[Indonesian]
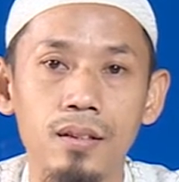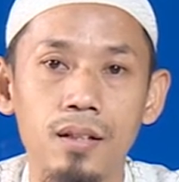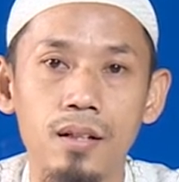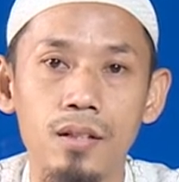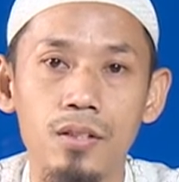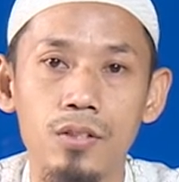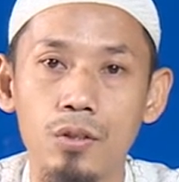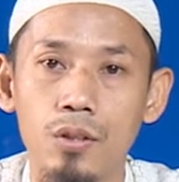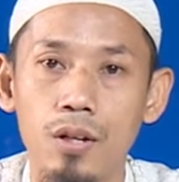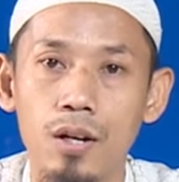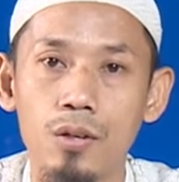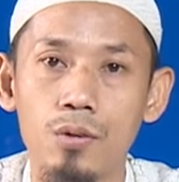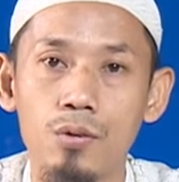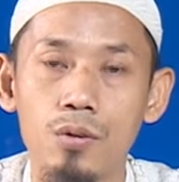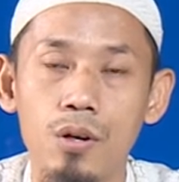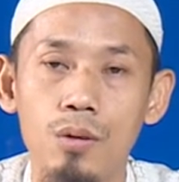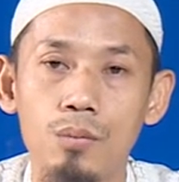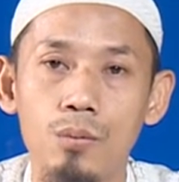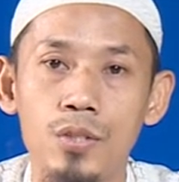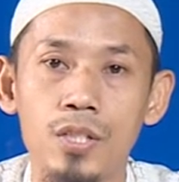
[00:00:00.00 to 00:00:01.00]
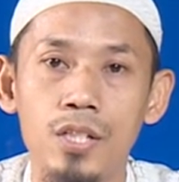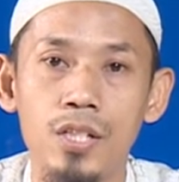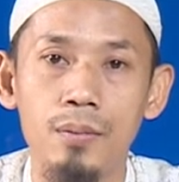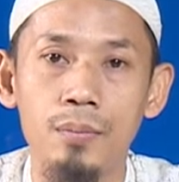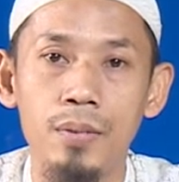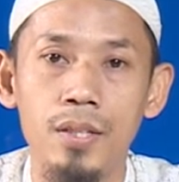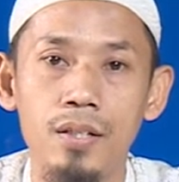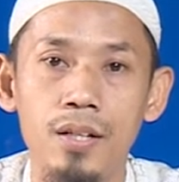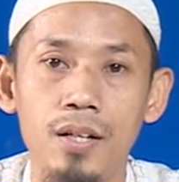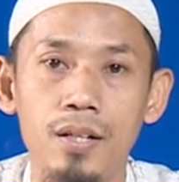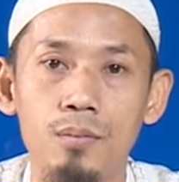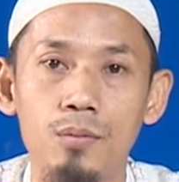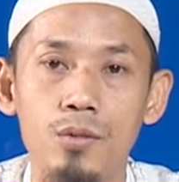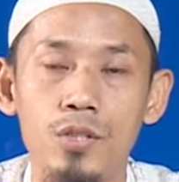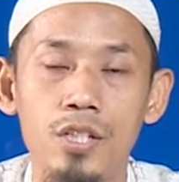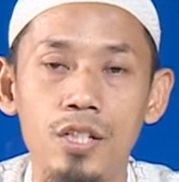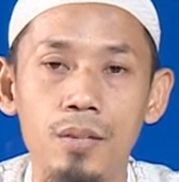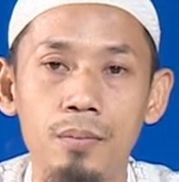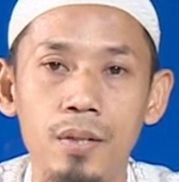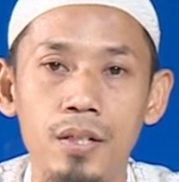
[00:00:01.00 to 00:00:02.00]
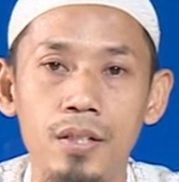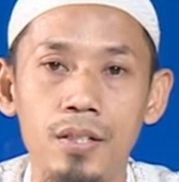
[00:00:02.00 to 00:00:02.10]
Saudaraku kaum muslimin dan muslimat